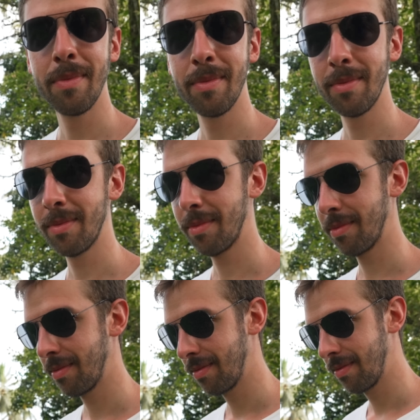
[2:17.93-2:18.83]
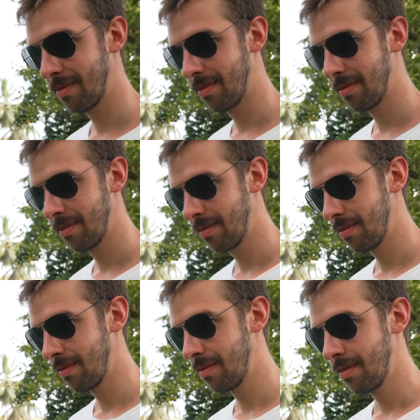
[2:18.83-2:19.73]
per te sono i primi giorni a Bali
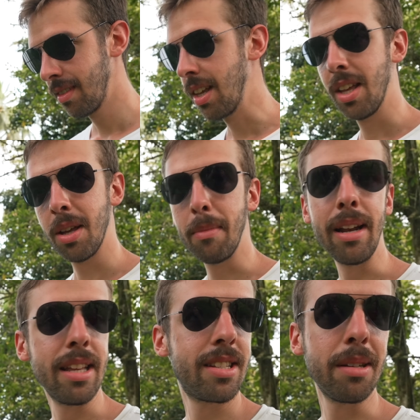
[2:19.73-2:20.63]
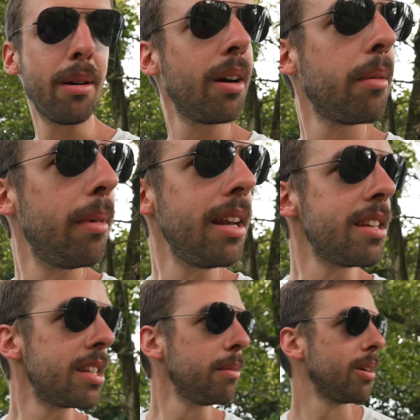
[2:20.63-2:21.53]
com'è? Bellissimo,
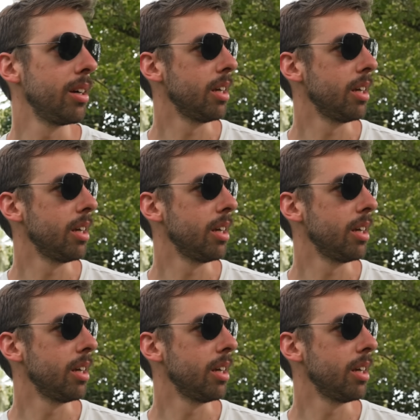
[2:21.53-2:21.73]
bellissimo.